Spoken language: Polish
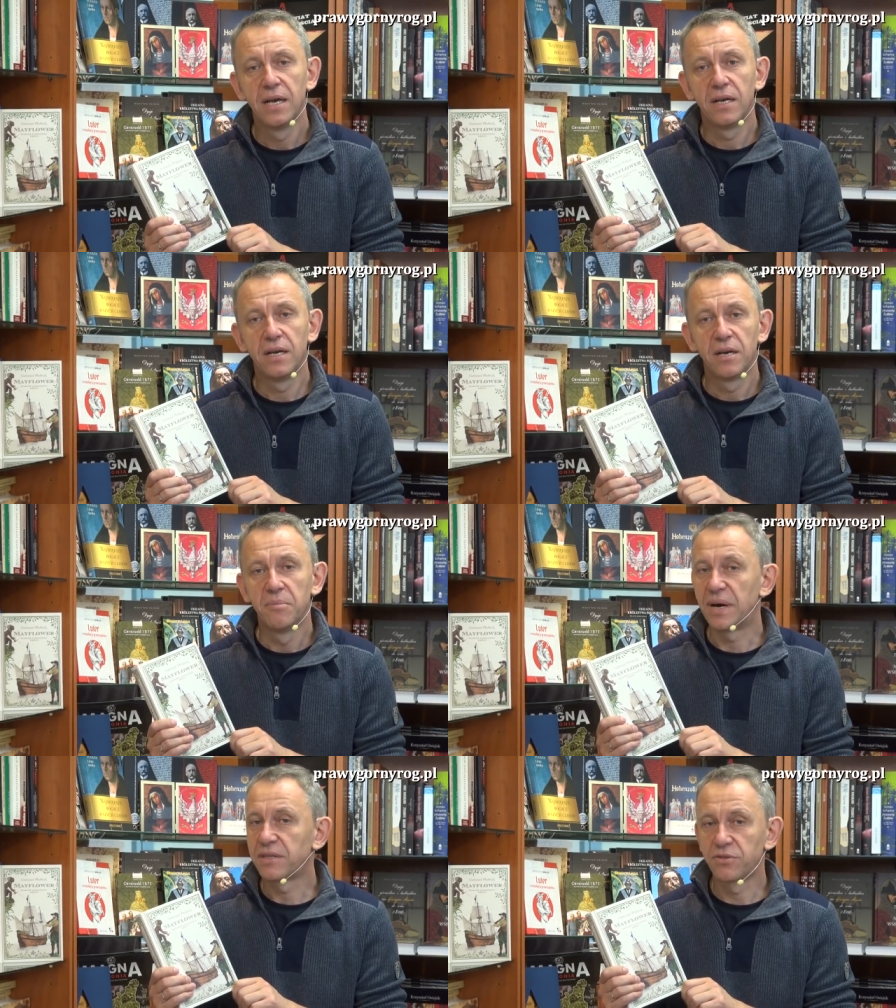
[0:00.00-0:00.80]
Y,
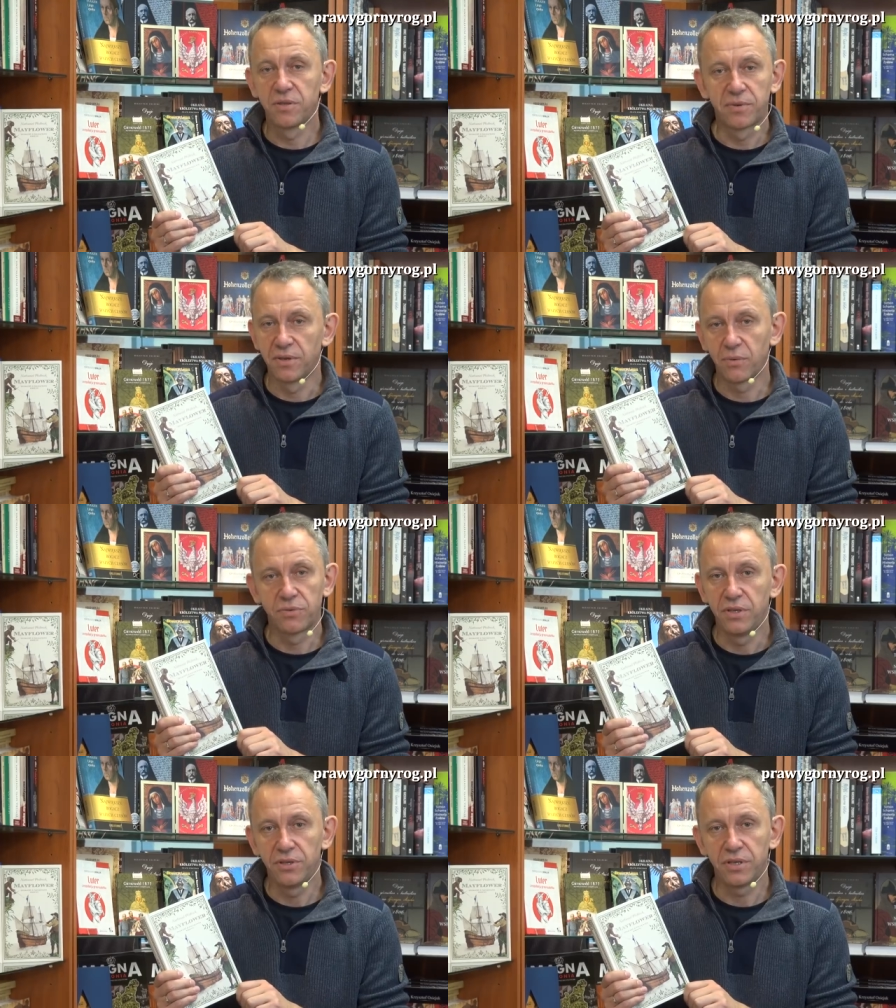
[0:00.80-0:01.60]
bardzo szybko
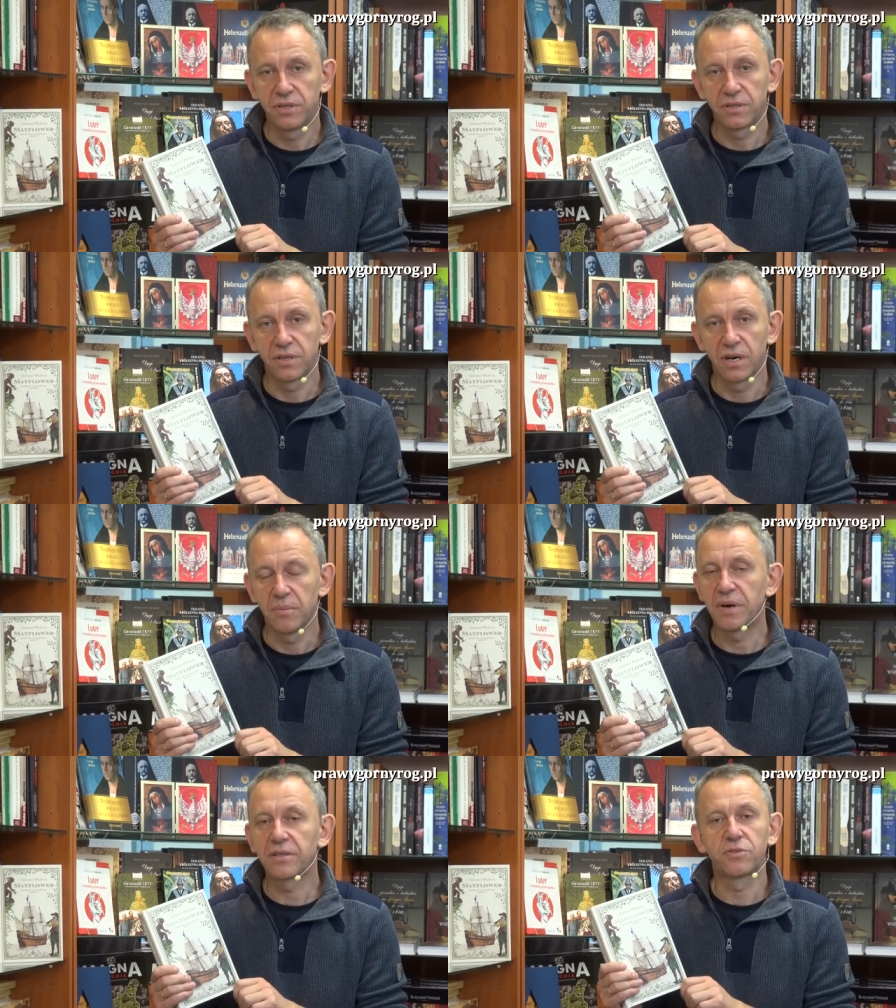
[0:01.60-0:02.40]
nauczyli się
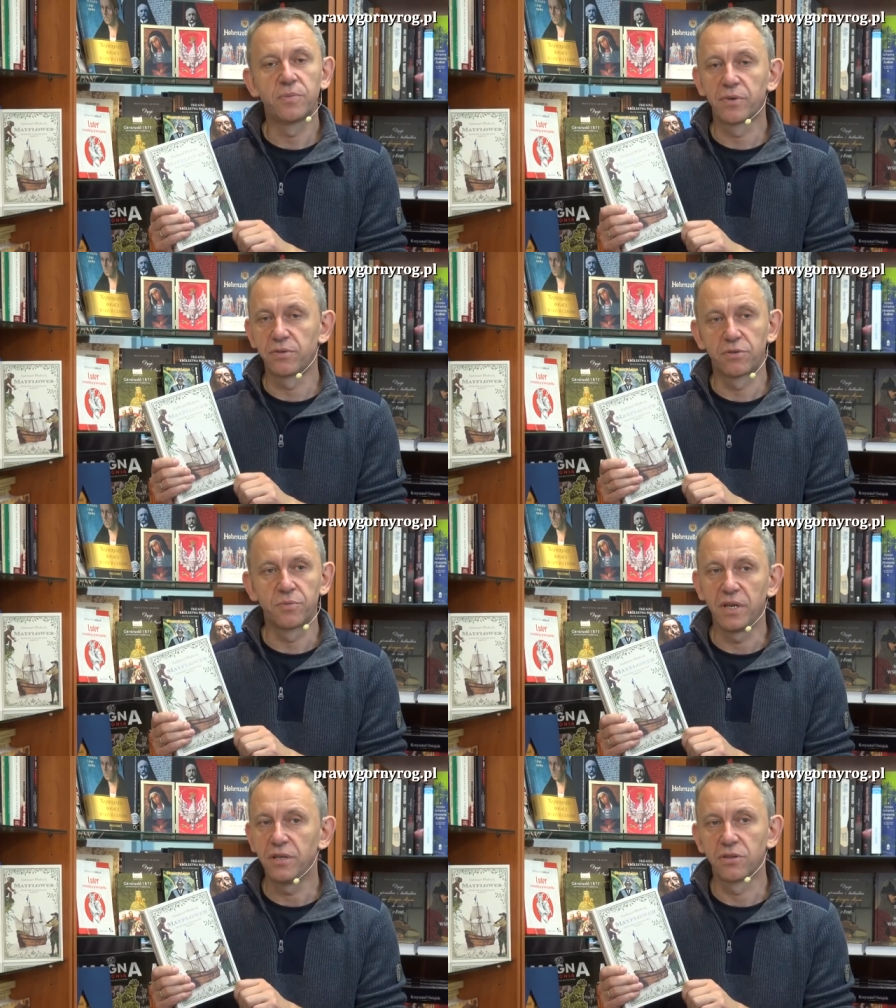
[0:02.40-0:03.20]
języka, bardzo szybko
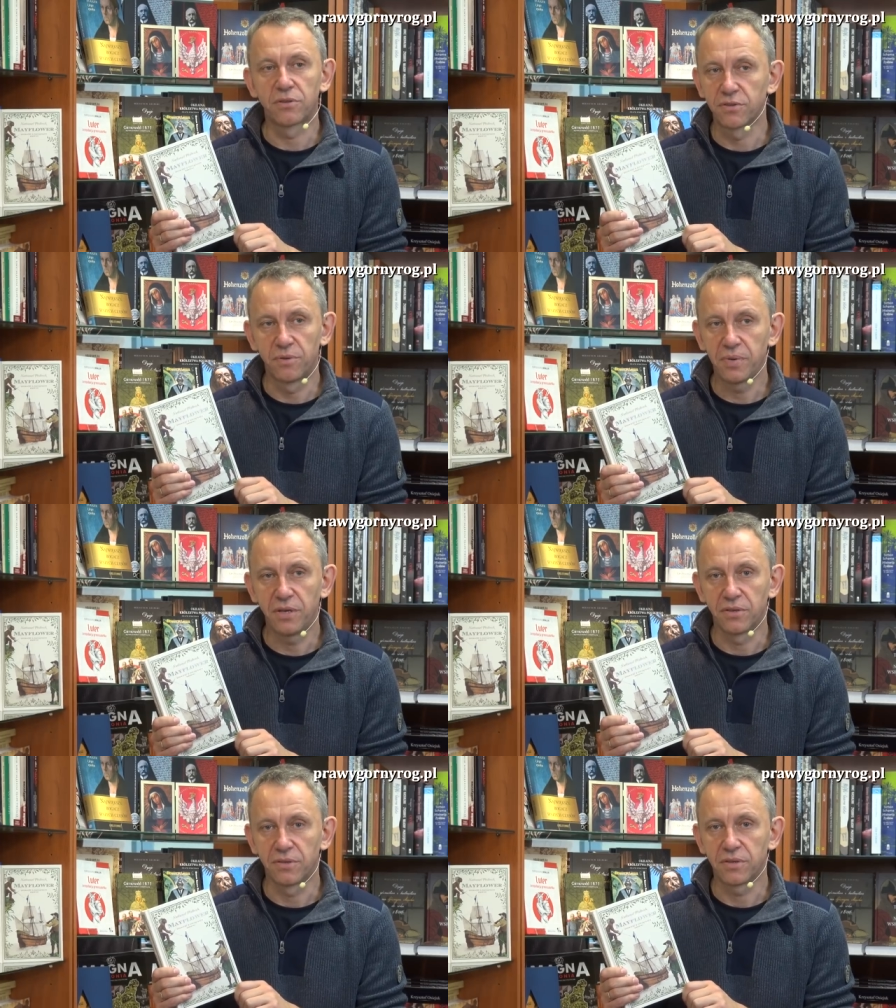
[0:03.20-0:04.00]
zrozumieli, co to są
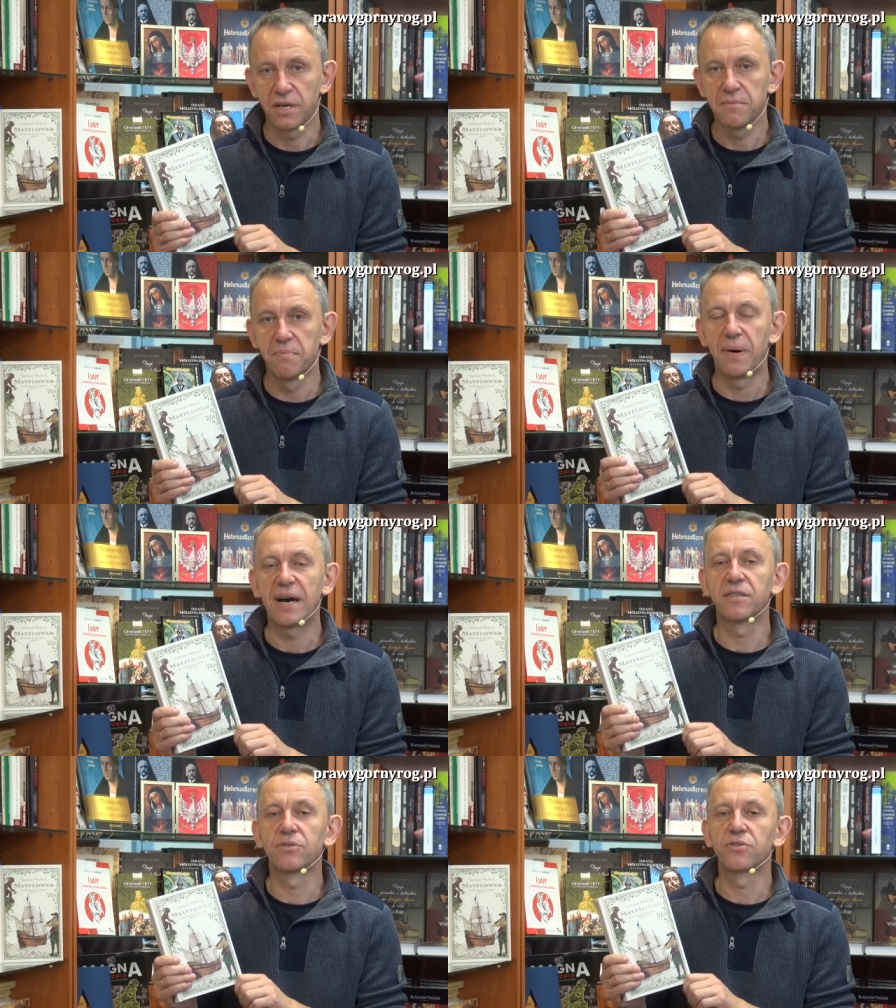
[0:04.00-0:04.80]
pieniądze,
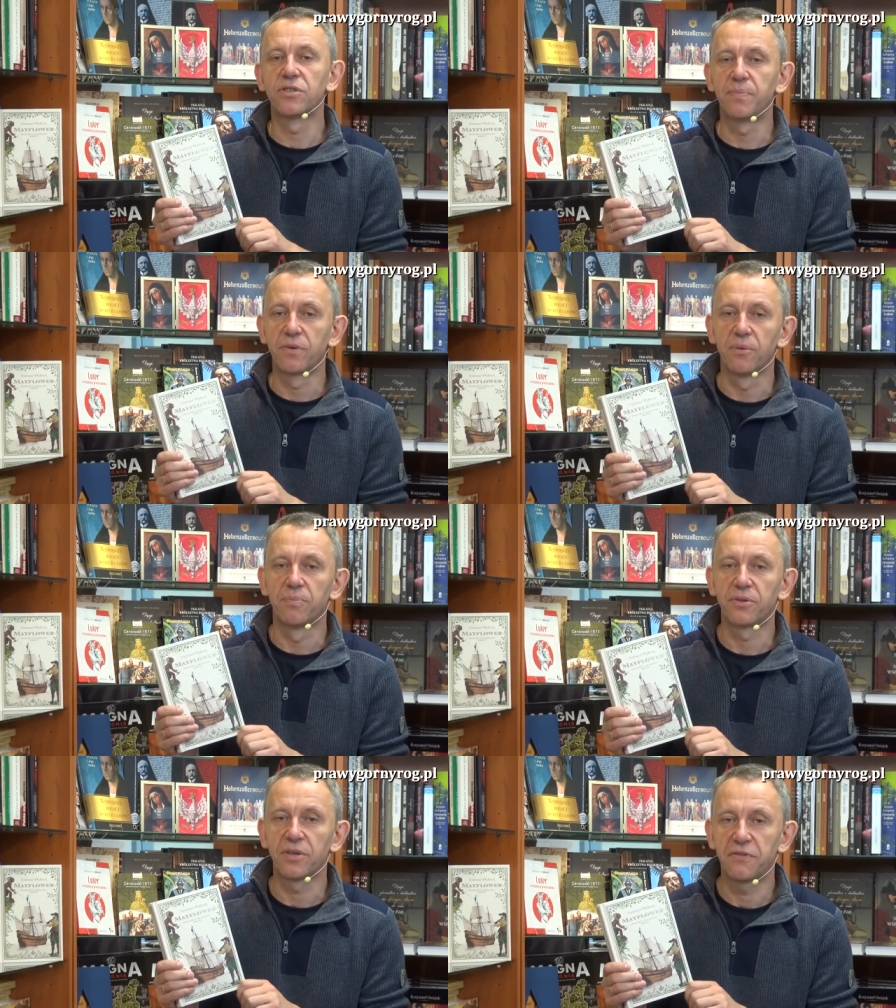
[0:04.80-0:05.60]
bardzo szybko
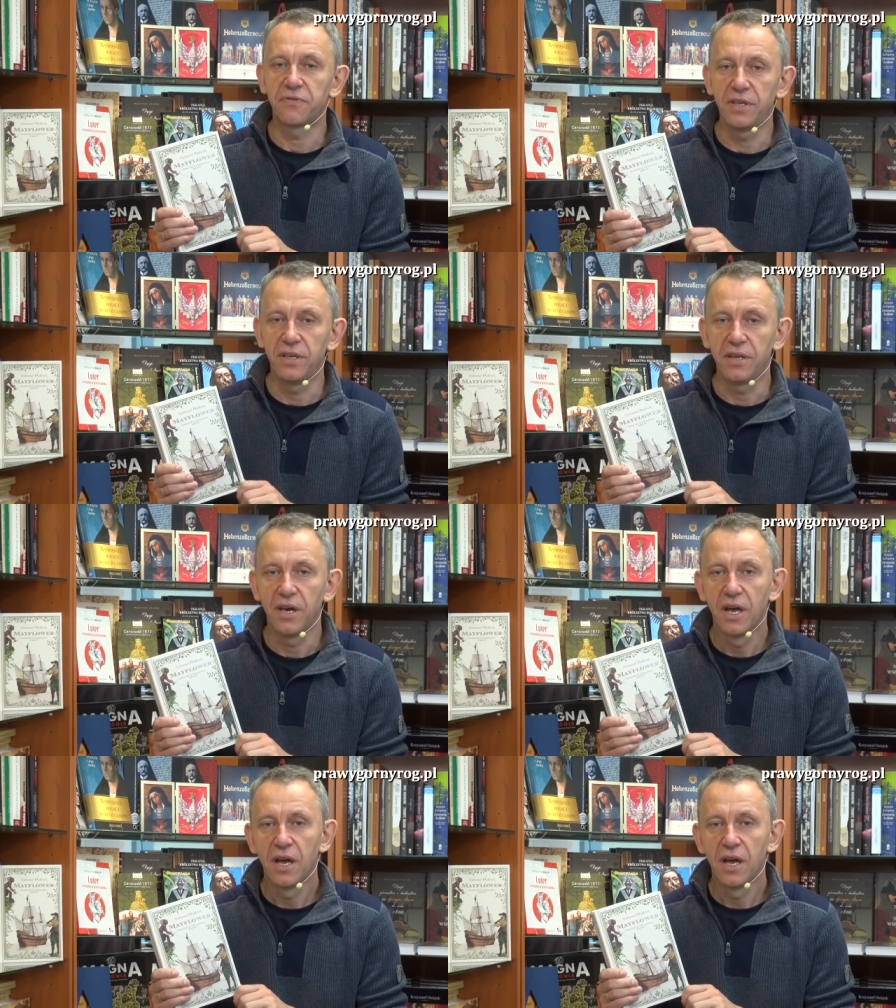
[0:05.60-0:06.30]
potrafili